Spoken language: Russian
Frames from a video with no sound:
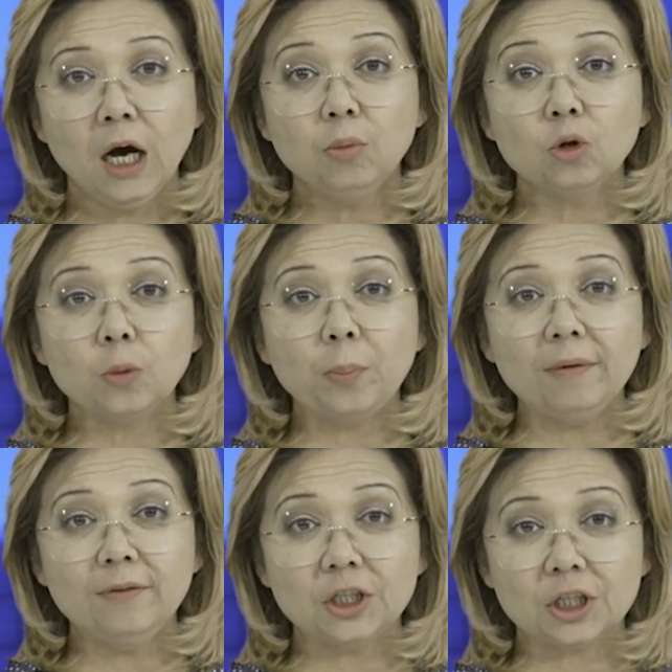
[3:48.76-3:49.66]
Будут
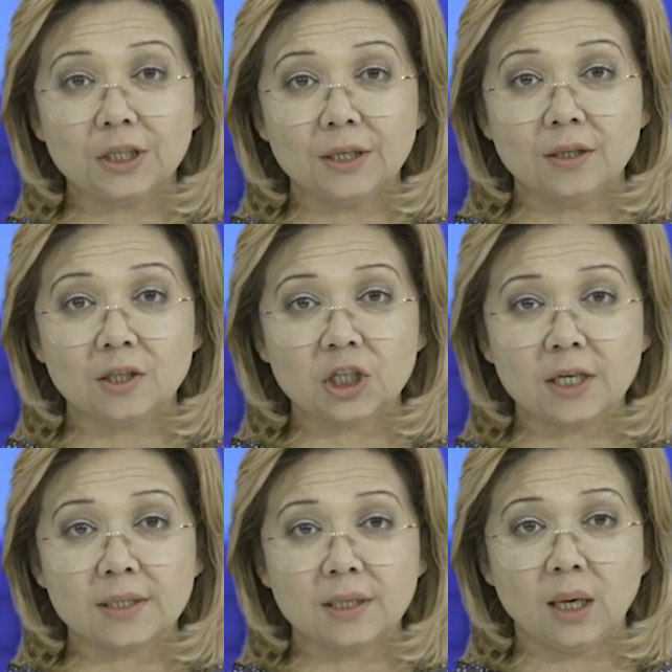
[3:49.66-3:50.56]
повышены
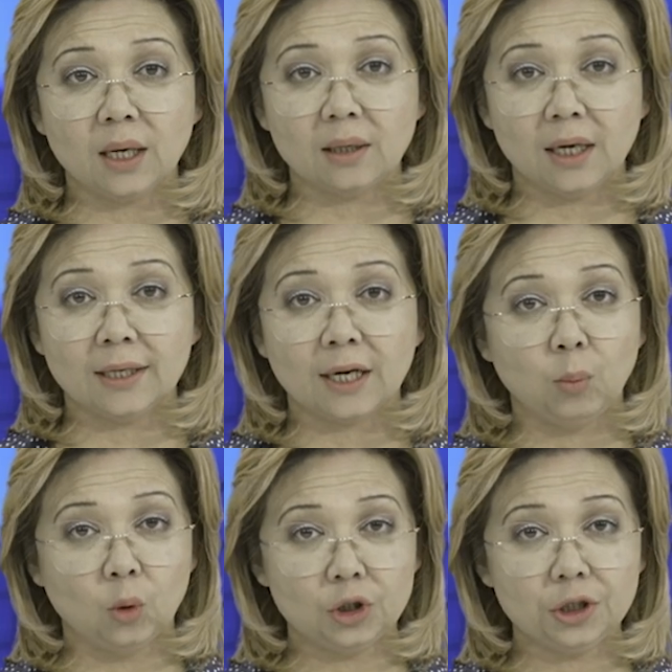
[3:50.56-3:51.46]
должностные оклады
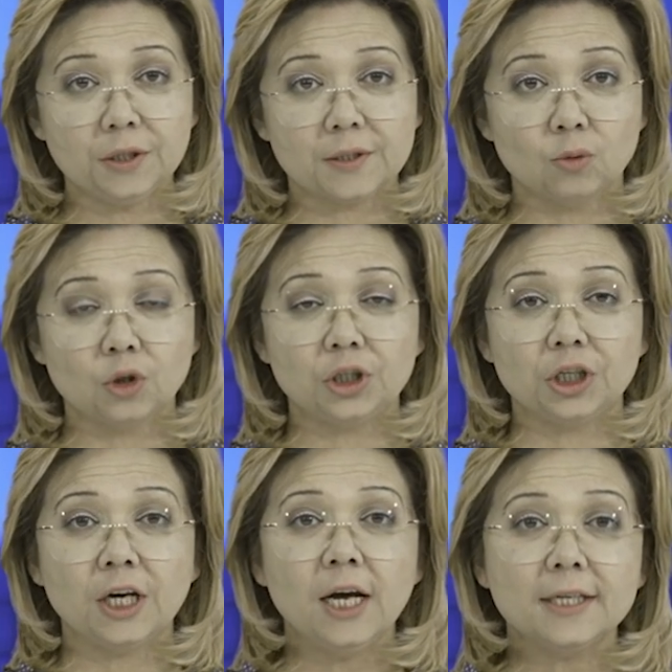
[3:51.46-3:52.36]
рабочих и
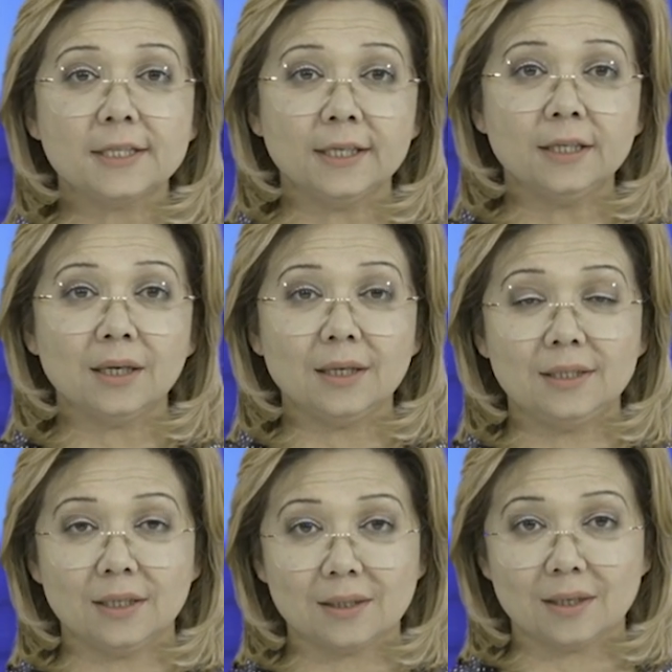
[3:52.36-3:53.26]
служащих Центра
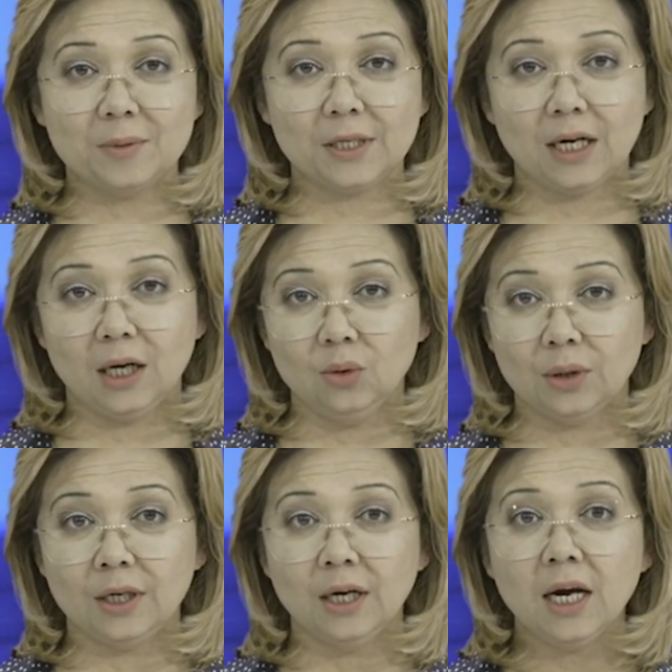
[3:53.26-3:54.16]
детской
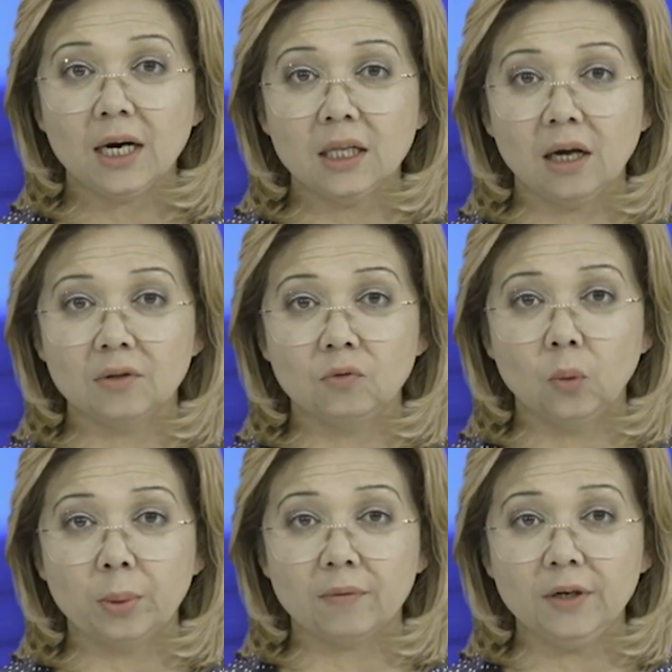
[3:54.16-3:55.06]
психологии Главного
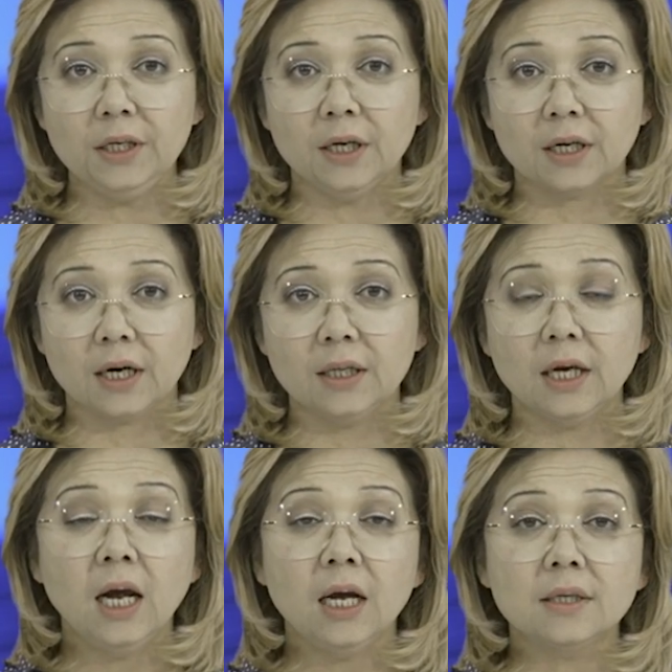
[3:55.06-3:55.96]
управления
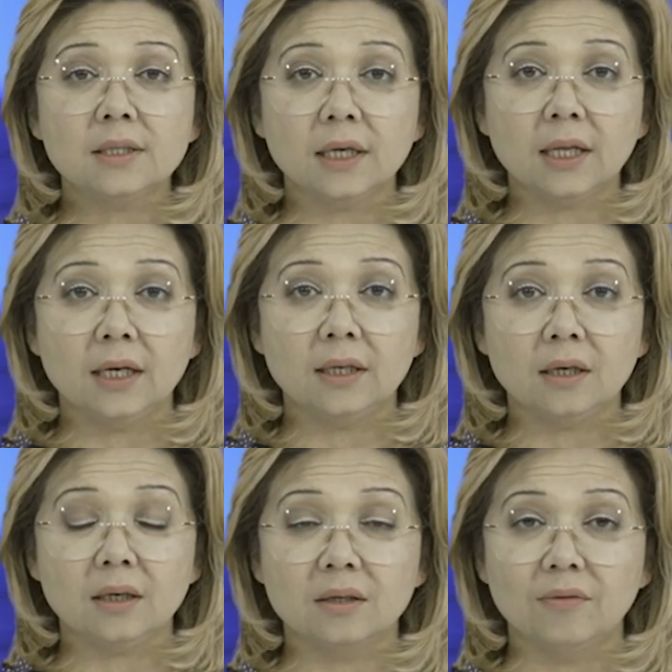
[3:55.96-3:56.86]
охраны Национальной
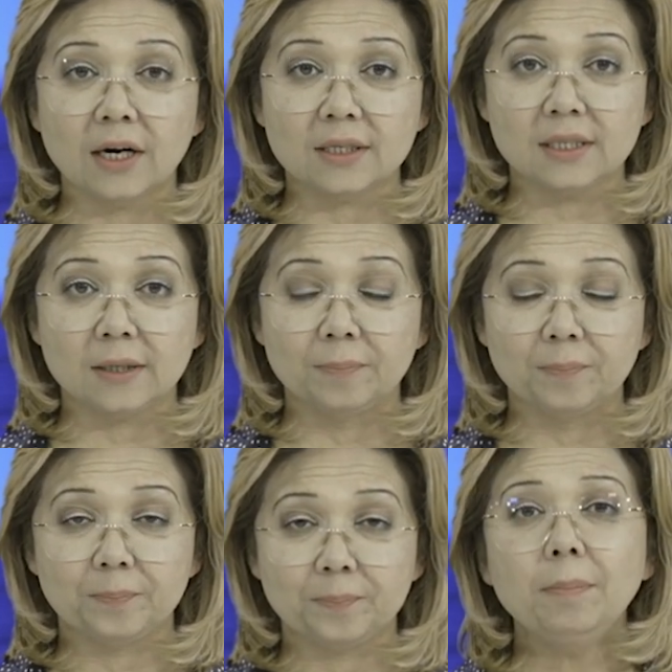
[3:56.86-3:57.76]
гвардии.
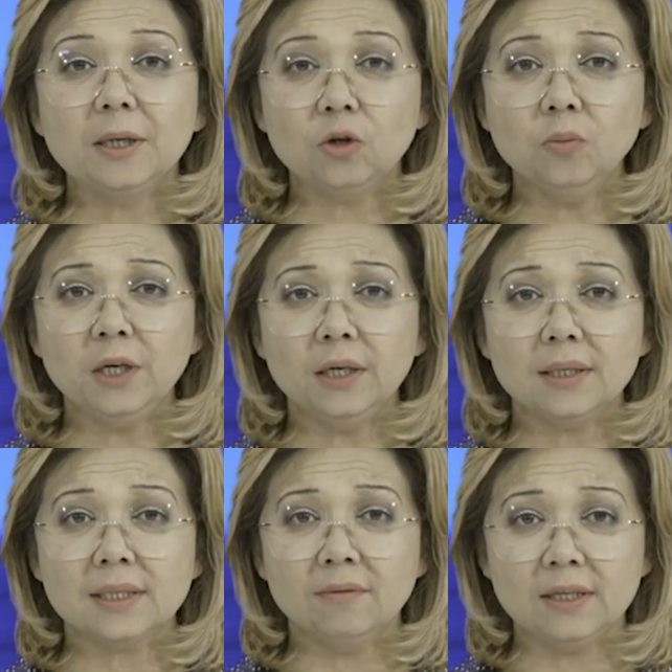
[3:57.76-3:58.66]

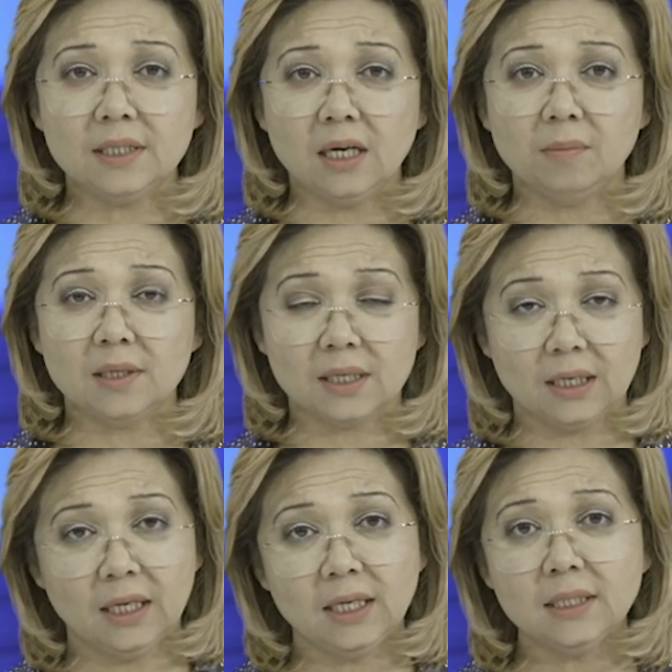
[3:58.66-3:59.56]
Подробнее с новостями
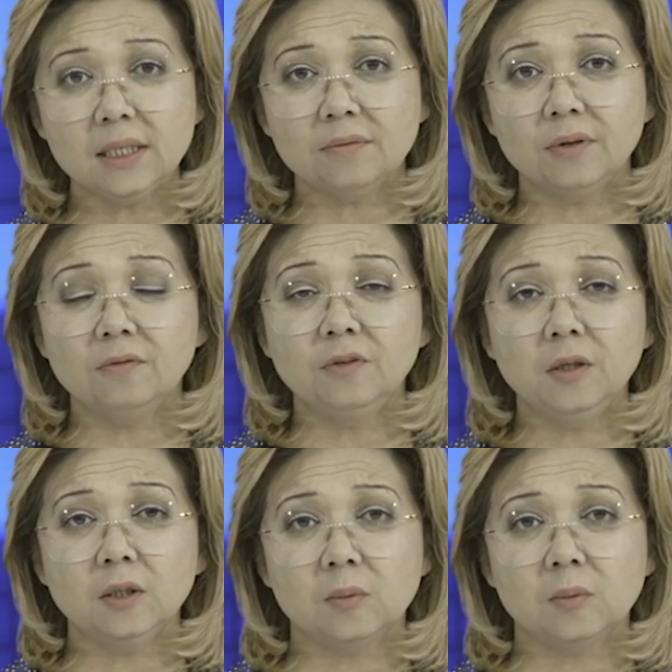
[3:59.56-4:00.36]
законодательства вы